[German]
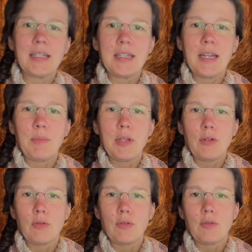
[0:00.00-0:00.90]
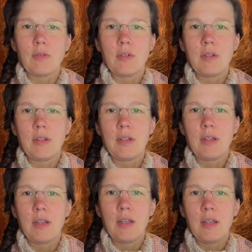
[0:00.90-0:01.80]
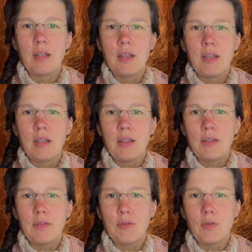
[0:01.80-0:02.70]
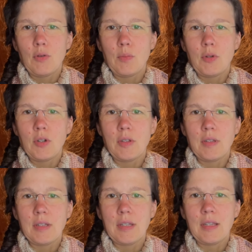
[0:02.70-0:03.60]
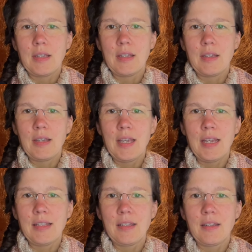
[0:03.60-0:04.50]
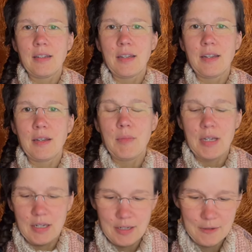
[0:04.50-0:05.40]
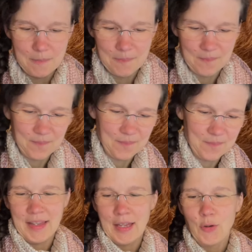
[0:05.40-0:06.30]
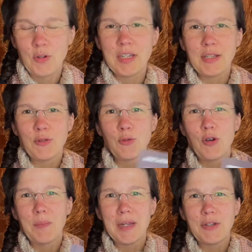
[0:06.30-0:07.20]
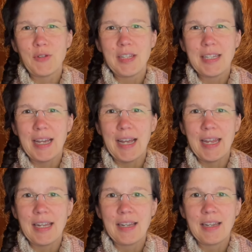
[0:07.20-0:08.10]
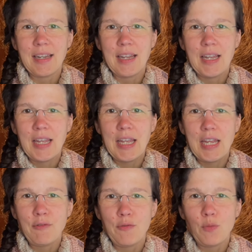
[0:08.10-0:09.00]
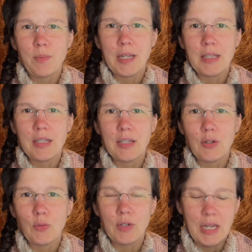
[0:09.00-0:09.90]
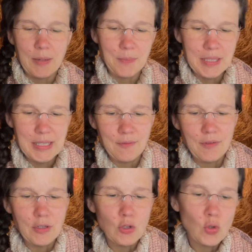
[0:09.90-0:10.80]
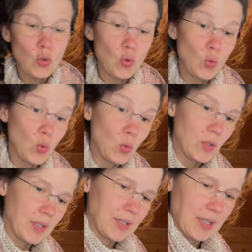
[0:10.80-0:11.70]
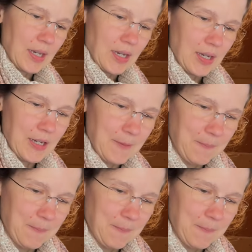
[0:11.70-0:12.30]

Ich habe hier noch so ein, so ein hübsches Herzchen dran gemacht. Und dazu kommt natürlich ein Infoblättchen und ein bisschen was Süßes rein.